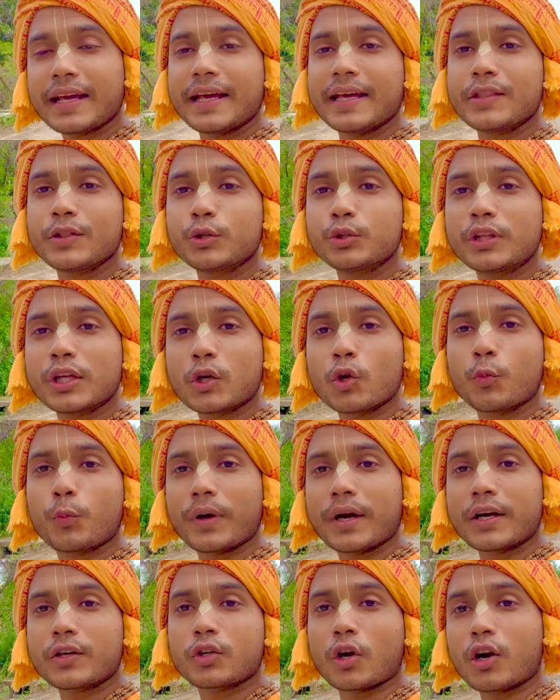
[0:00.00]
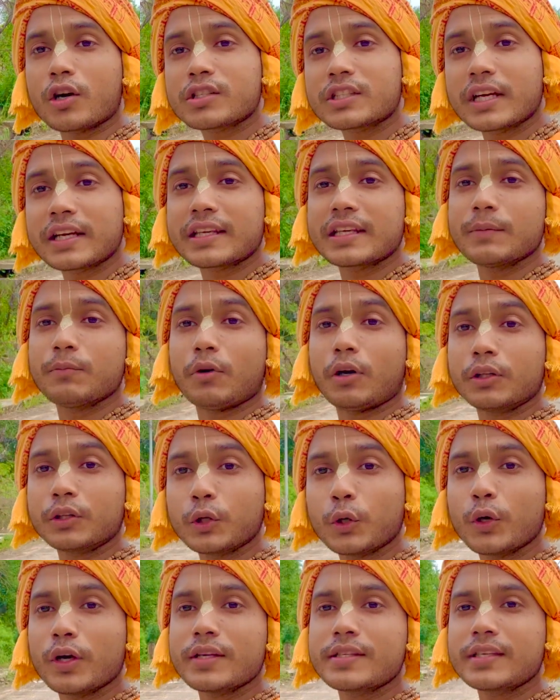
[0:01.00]
হিন্দুদের উপরে টর্চার কি বন্ধ
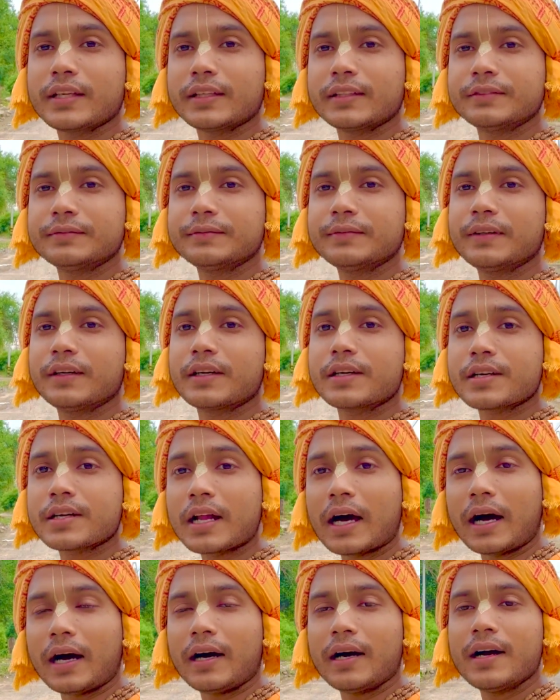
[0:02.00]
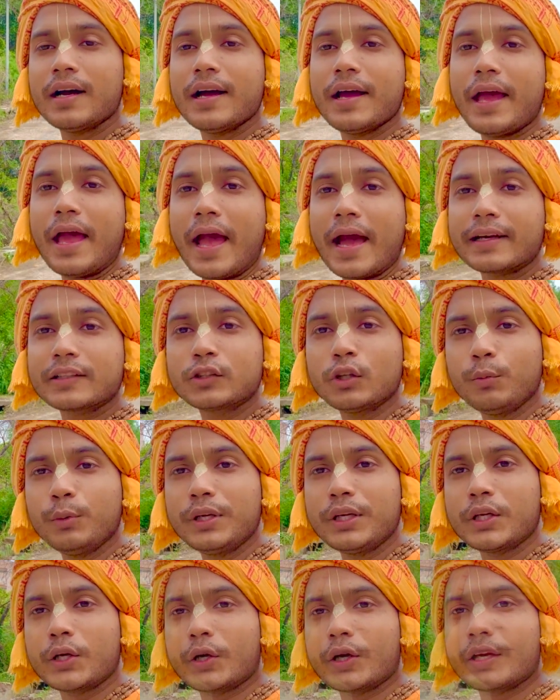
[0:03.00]
হয়েছে না
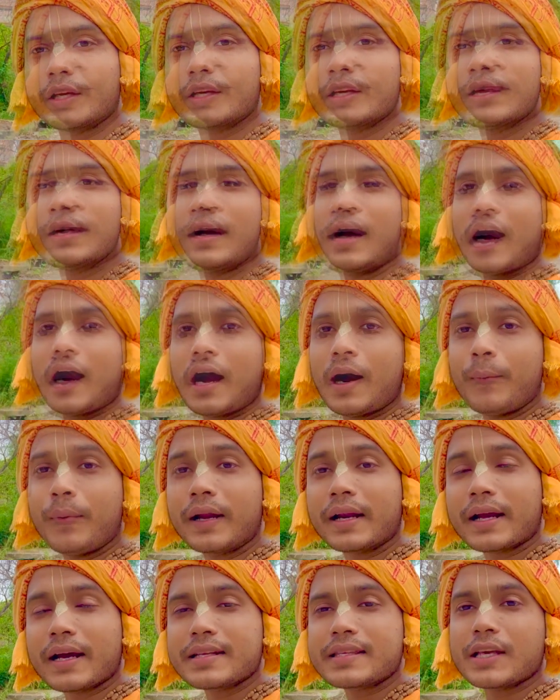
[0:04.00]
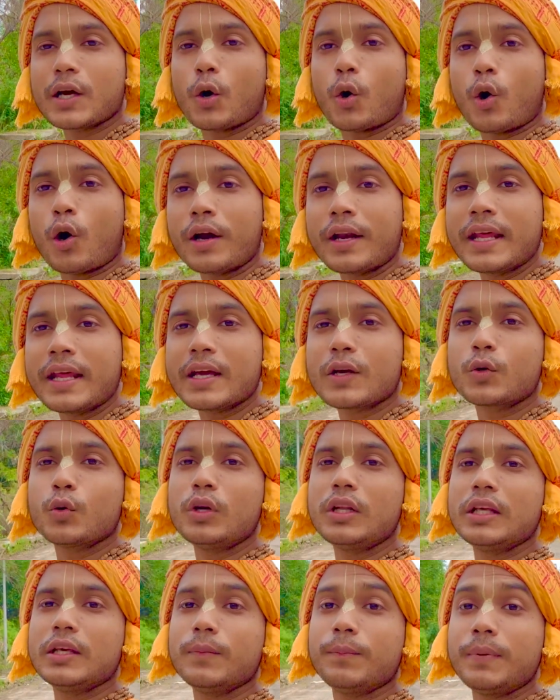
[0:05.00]
একদমই নয় আমার কাছে
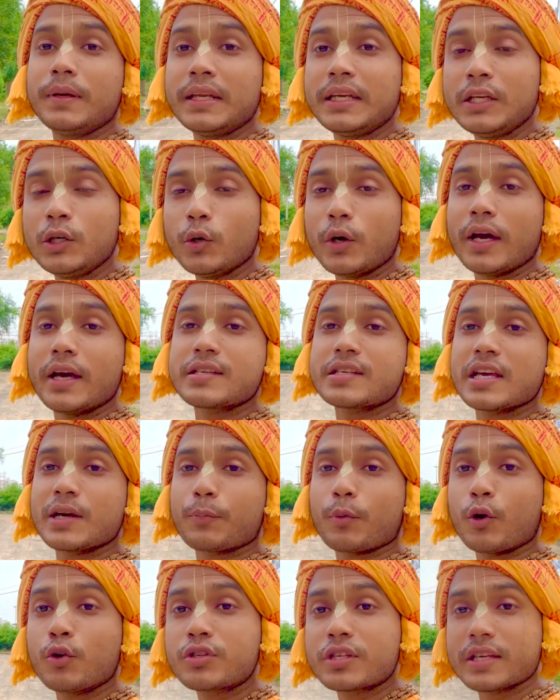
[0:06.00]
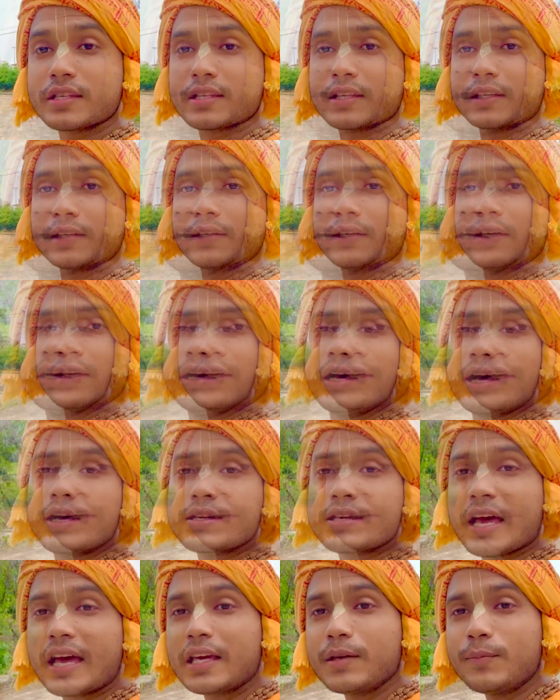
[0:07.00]
অনেকগুলি ভিডিও এসে পৌঁছেছে
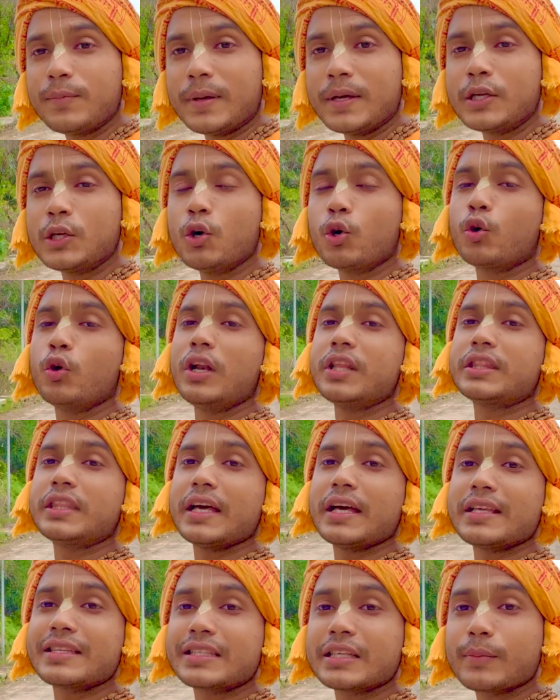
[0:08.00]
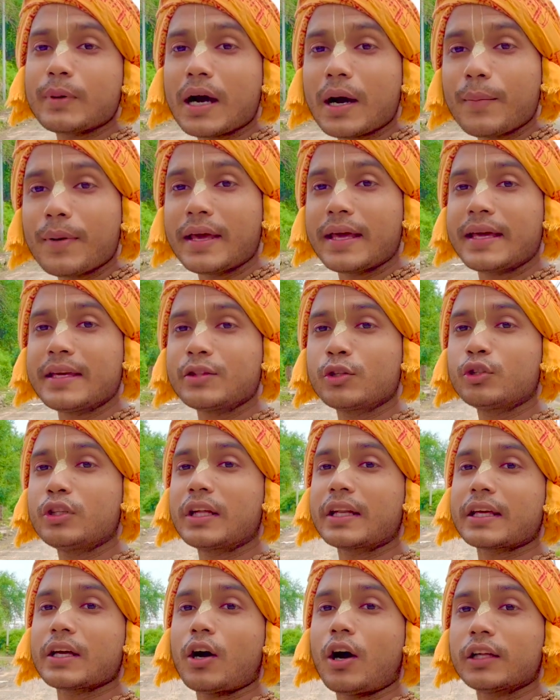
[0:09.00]
সেই ভিডিওগুলিতে যেভাবে
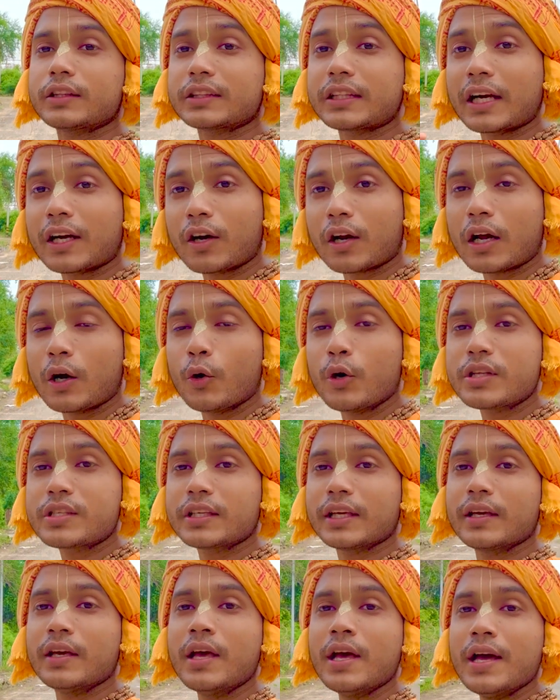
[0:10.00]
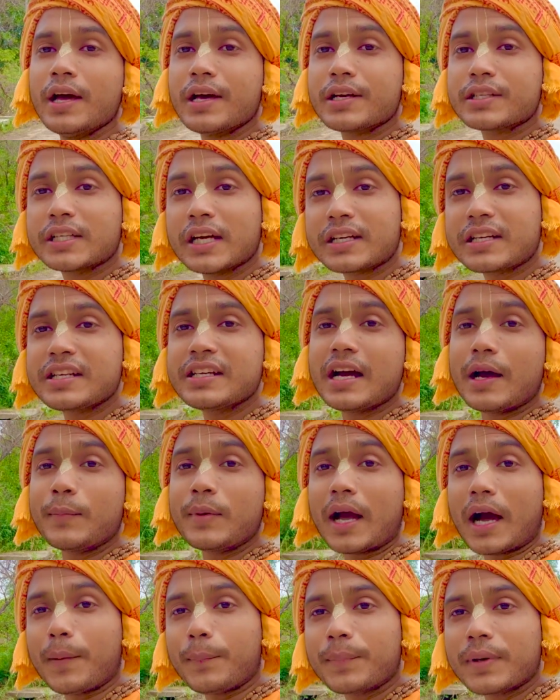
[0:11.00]
হিন্দুদেরকে হত্যা করা হয়েছে সেটি আমি
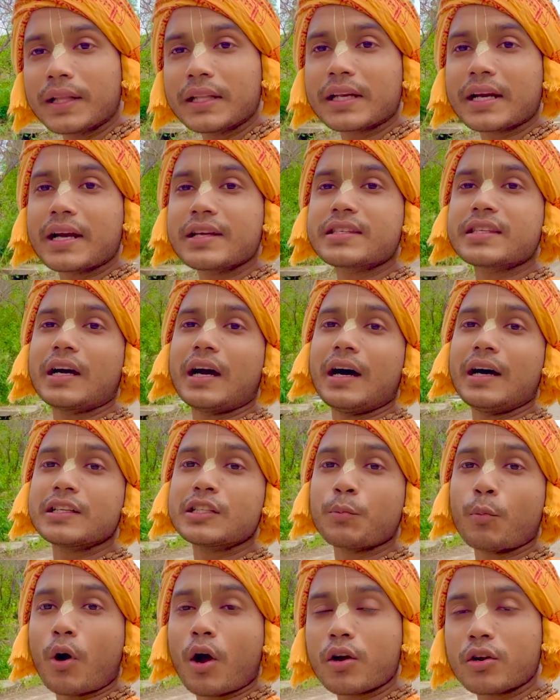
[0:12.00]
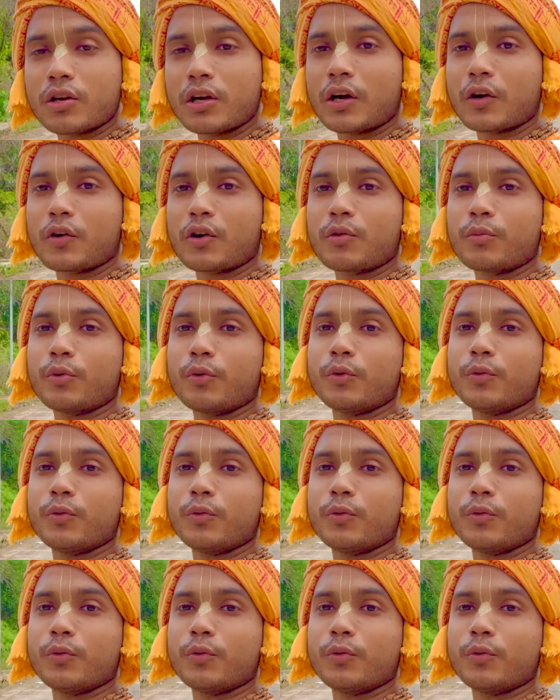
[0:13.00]
আপনাদের কাছে আজ বর্ণনা করব